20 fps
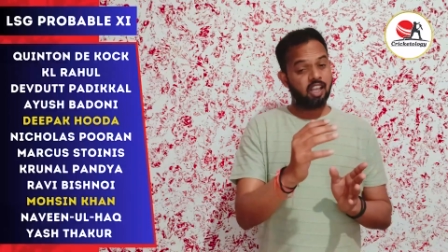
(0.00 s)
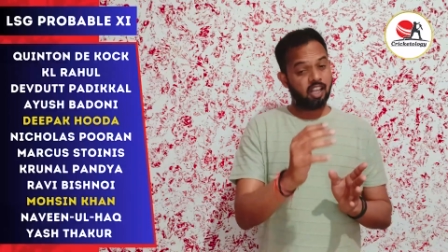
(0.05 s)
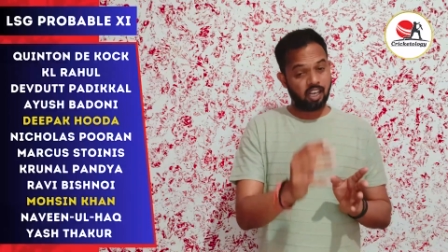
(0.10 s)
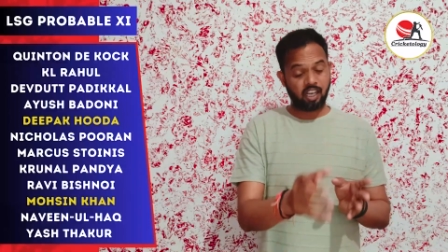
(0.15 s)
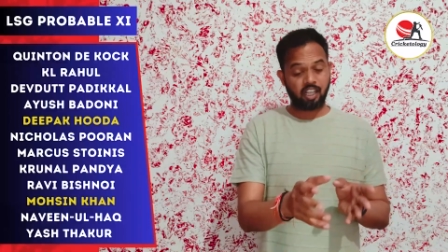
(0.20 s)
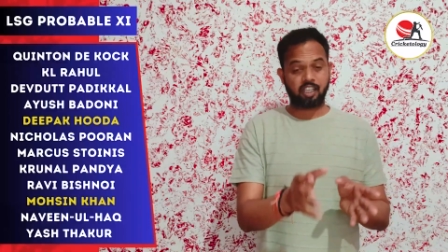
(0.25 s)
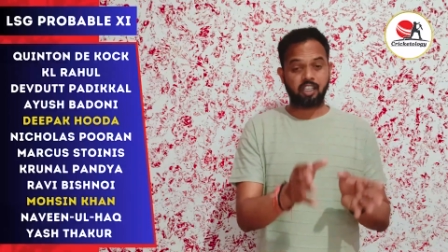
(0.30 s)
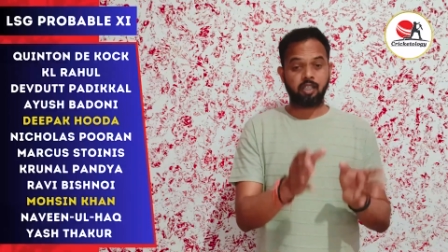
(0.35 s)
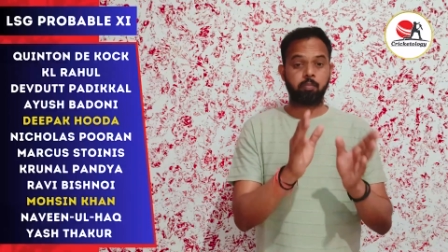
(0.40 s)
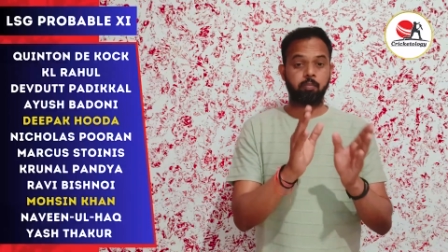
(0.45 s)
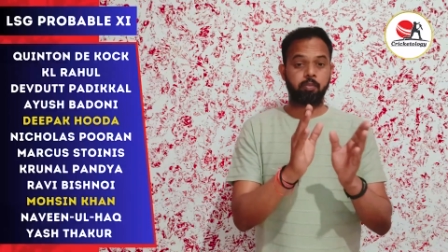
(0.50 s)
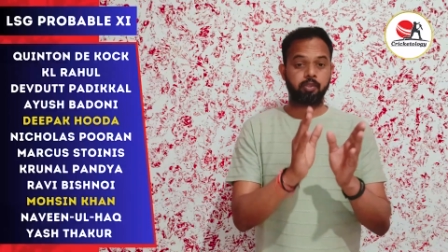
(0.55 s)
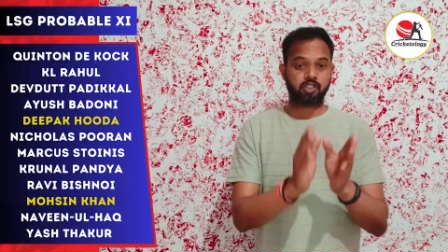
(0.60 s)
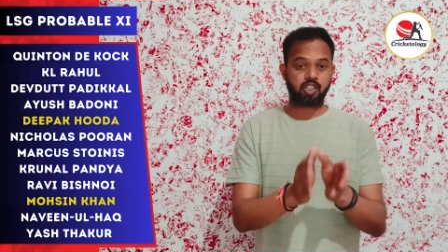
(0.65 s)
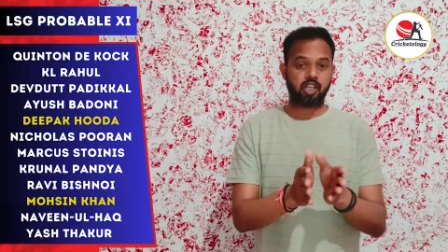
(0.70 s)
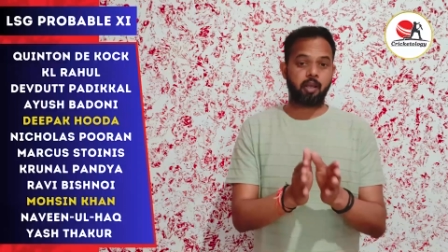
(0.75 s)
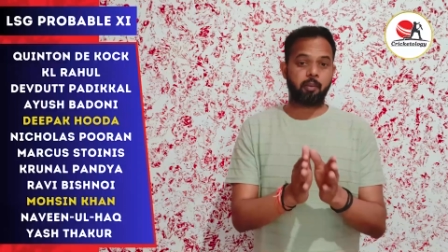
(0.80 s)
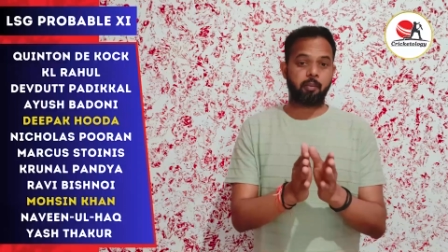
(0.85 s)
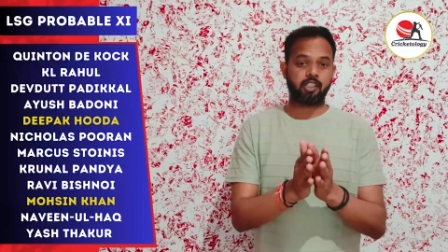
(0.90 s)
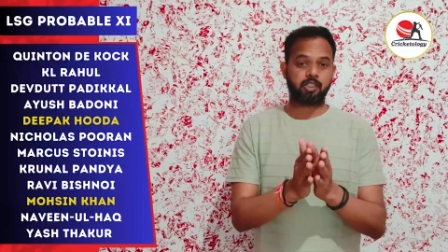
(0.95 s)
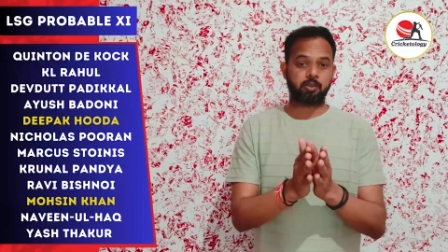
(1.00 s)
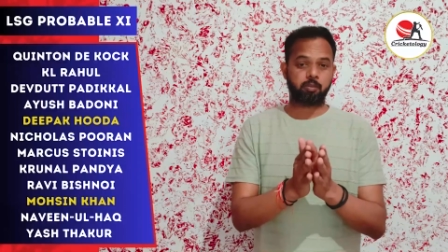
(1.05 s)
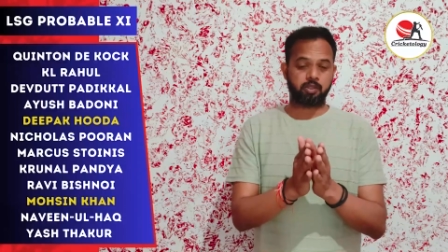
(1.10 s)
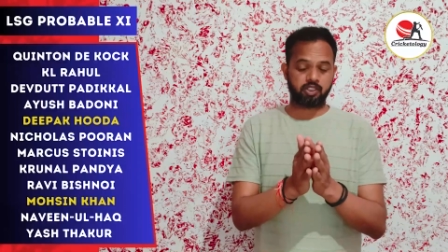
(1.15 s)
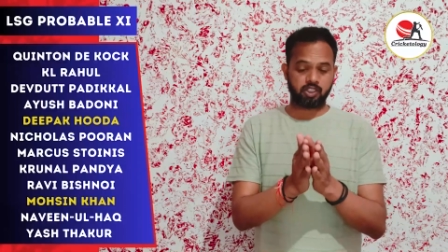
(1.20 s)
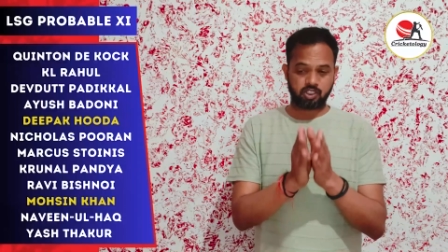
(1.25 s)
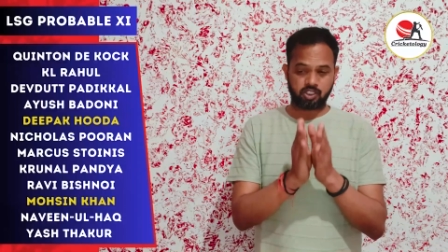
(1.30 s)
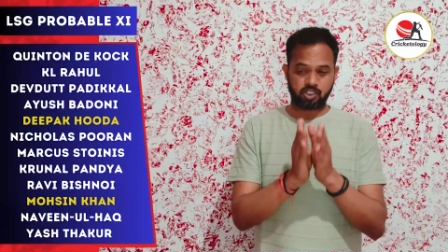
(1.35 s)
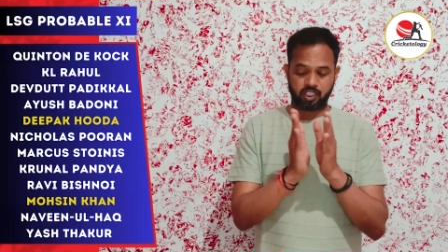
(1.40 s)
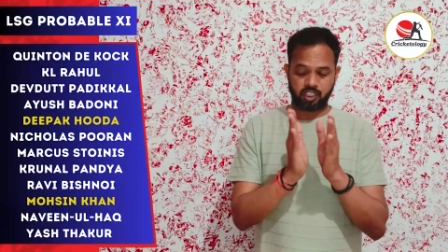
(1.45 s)
लेकिन पिछले मैच में
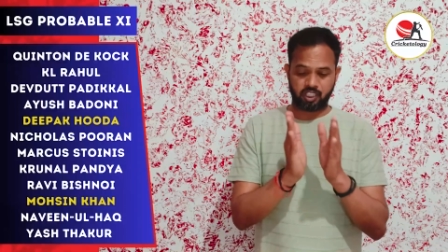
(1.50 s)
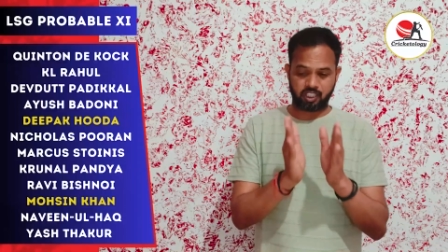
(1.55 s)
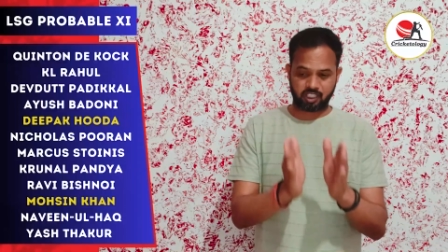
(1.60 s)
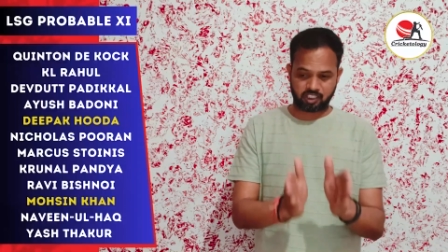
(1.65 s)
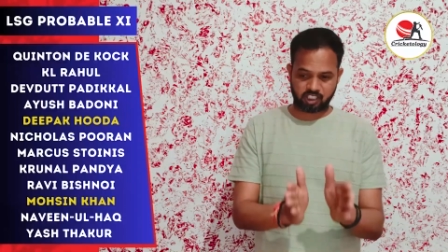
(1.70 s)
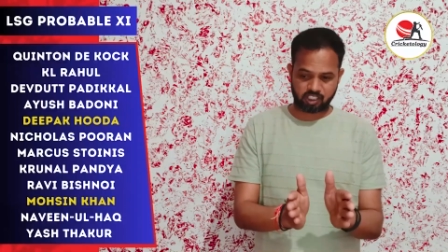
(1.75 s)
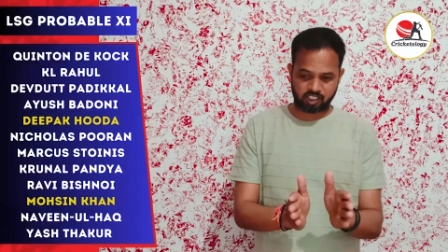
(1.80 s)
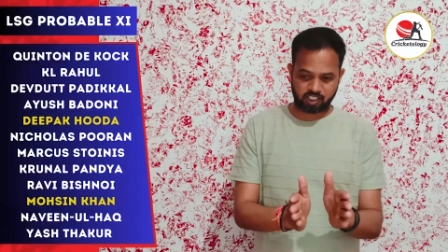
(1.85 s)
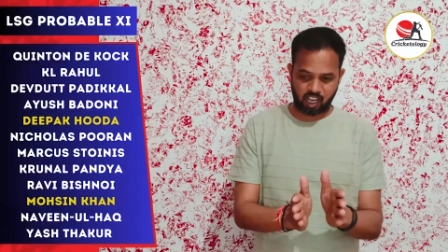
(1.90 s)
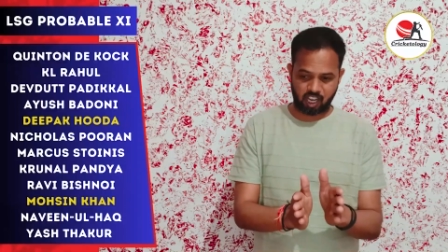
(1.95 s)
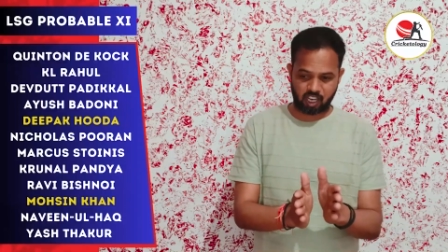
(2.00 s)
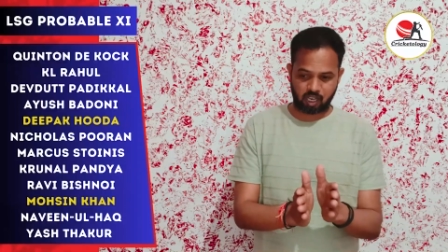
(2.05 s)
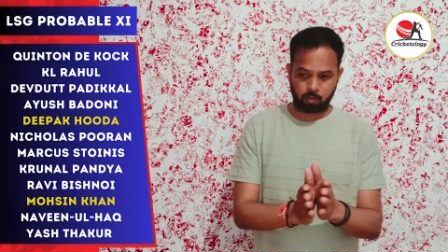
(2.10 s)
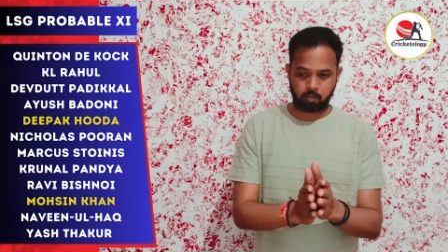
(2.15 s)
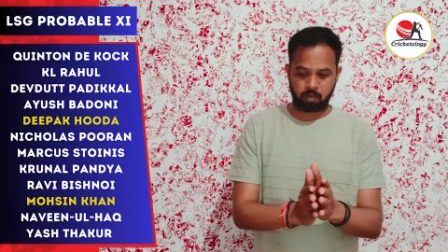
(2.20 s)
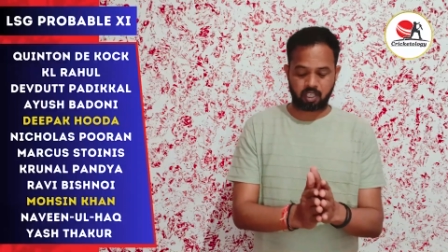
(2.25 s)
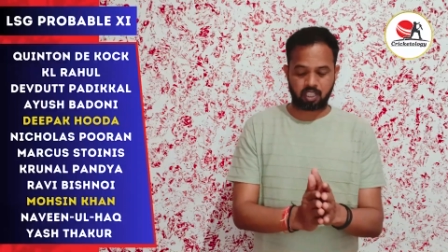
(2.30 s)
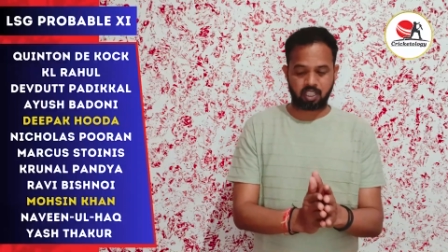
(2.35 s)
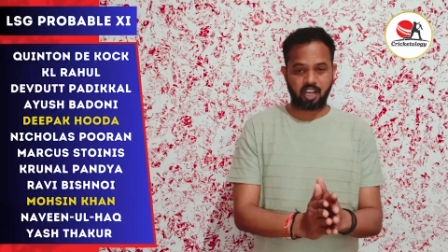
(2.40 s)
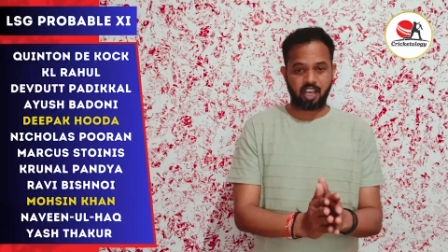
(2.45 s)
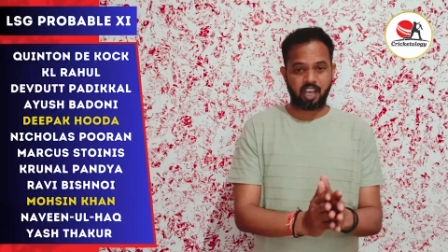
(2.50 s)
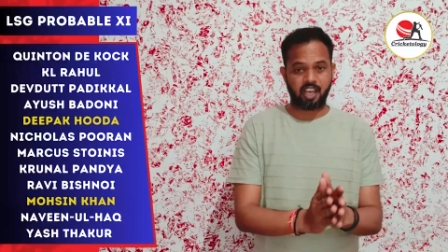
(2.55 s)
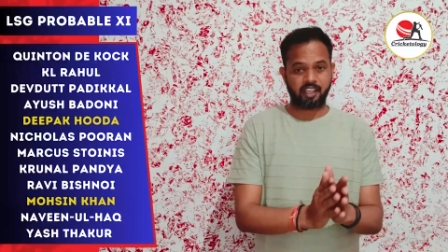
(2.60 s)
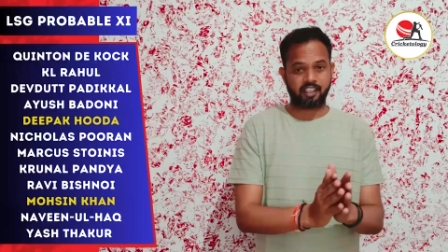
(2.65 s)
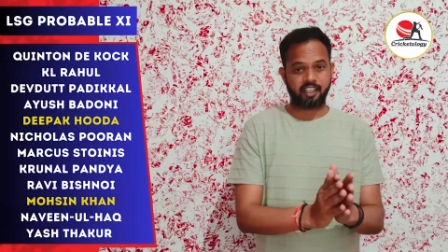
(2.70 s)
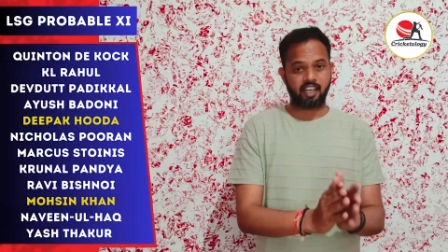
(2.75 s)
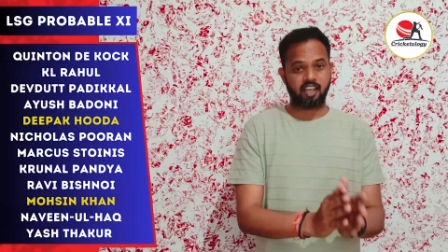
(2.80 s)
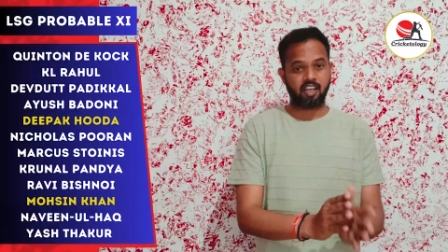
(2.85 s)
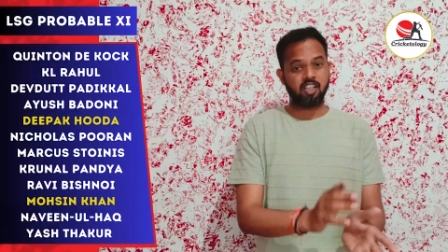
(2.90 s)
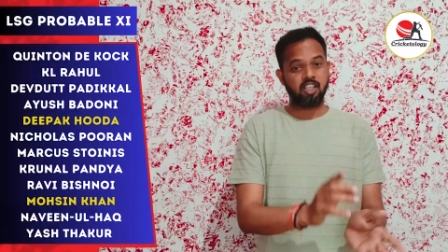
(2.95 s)
जिस तरीके से चार नंबर खिलाया
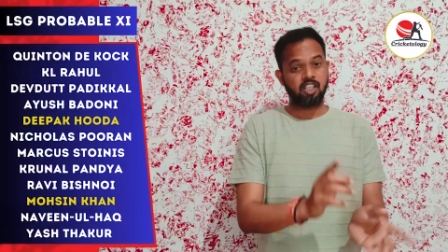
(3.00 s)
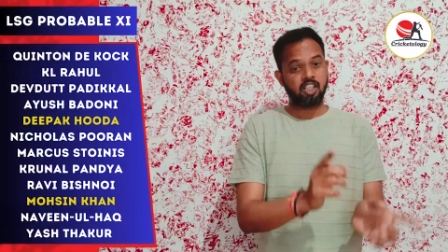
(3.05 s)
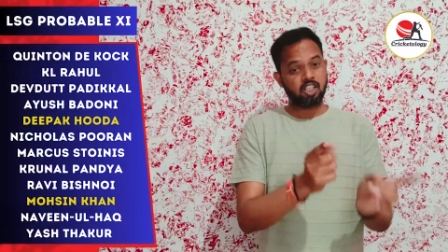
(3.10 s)
गया